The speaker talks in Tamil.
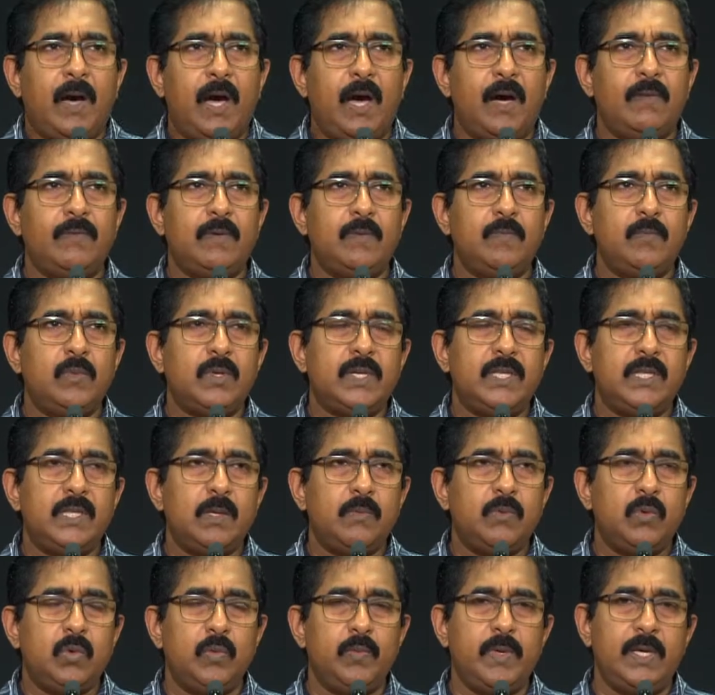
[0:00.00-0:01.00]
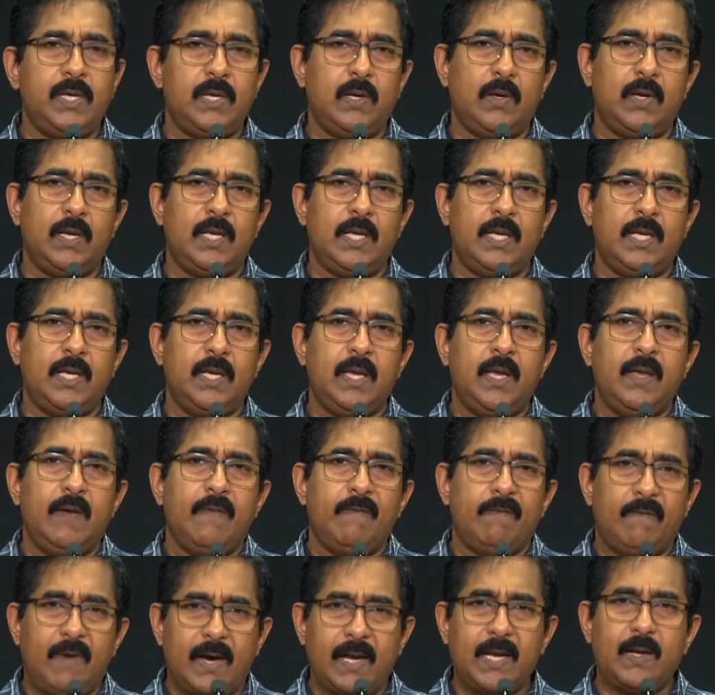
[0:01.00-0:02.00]
பாவம் இந்த பூமிக்குள்ளே
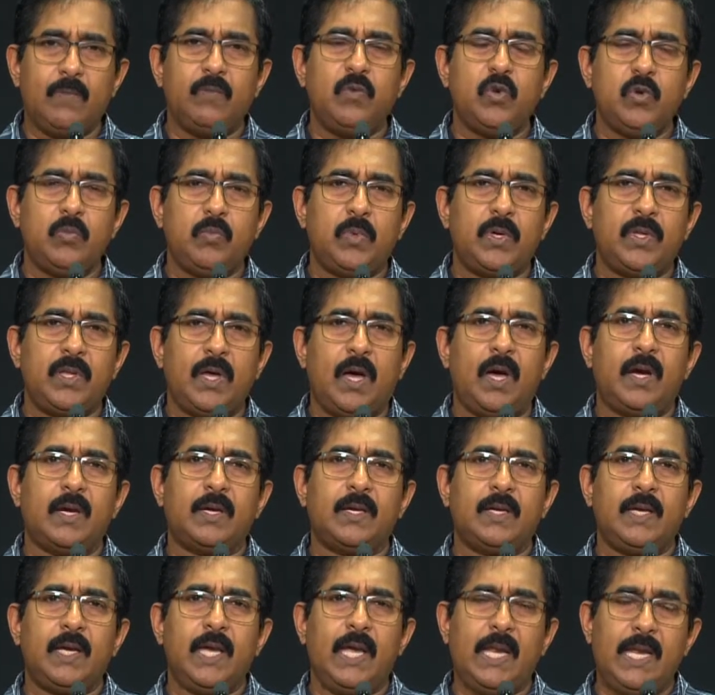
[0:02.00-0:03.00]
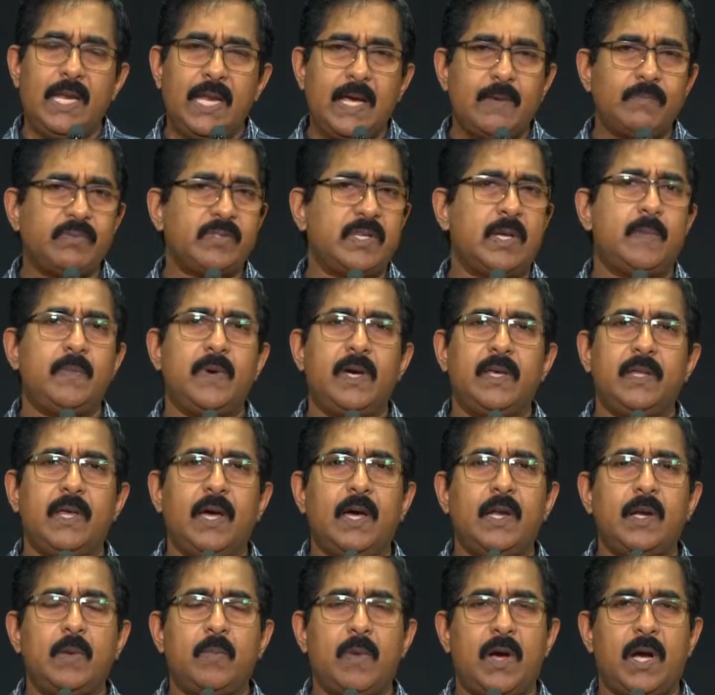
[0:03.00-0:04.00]
வர முன்பதாக எல்லாம்
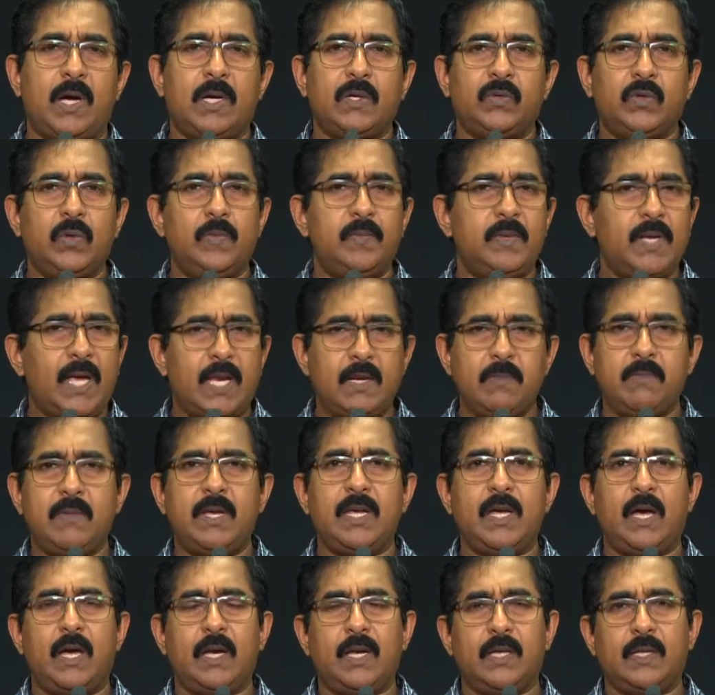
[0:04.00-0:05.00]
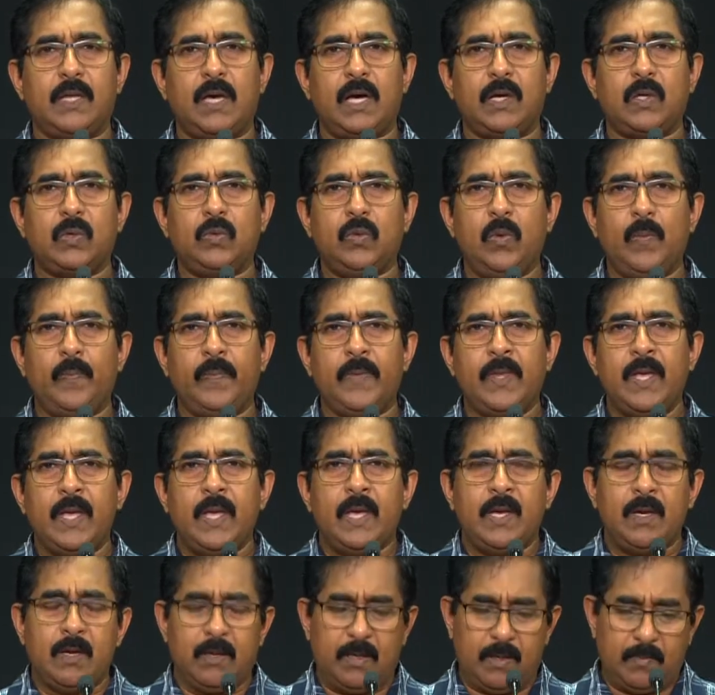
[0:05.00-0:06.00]
சமாதானமாகவும் நன்மையானதாகவும்
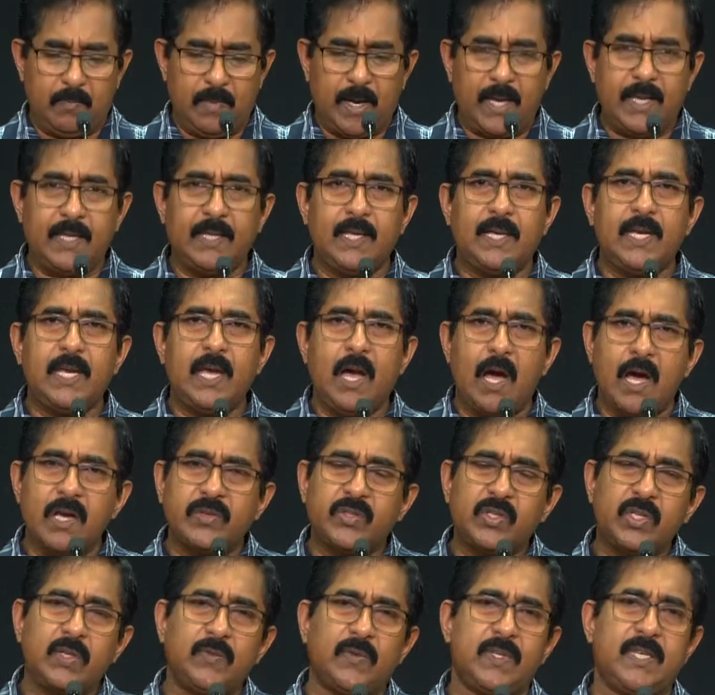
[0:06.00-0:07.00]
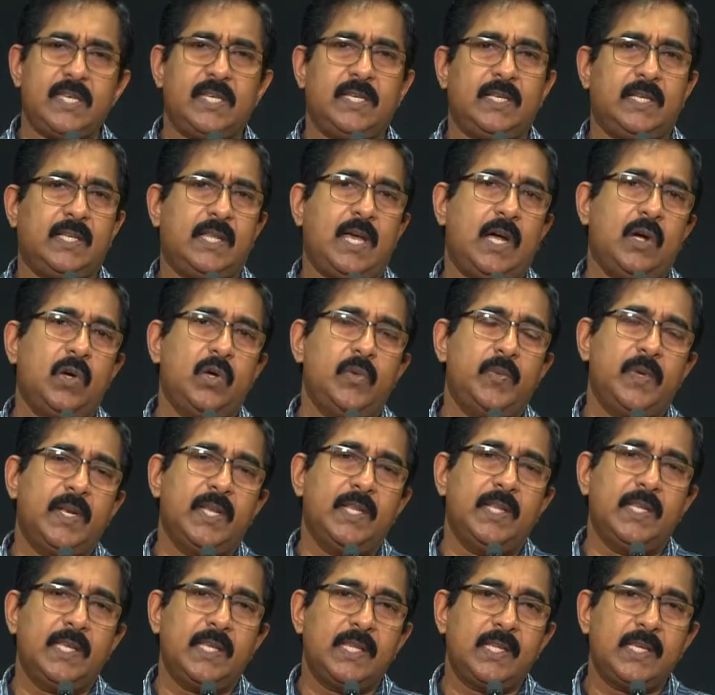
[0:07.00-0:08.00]
மனிதனை ஆசீர்வதிக்கிறதாகவும்
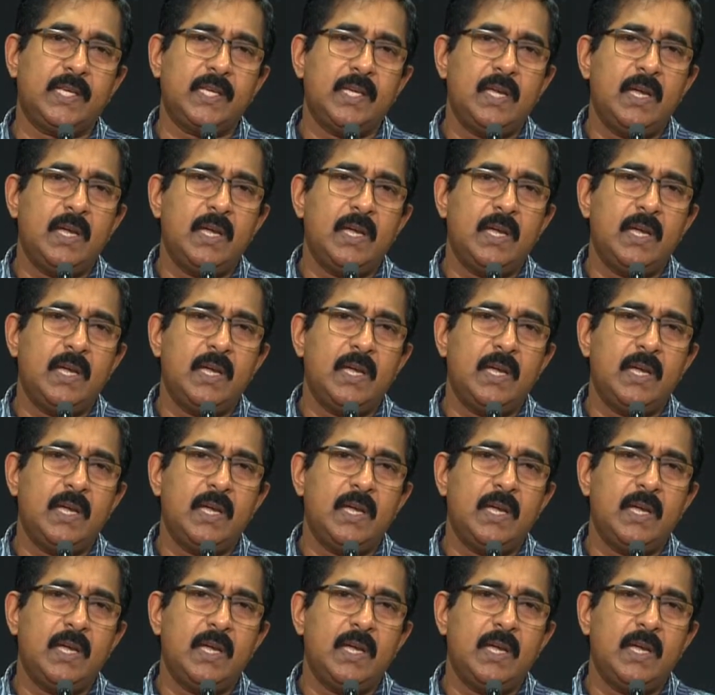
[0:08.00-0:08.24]
இருந்தது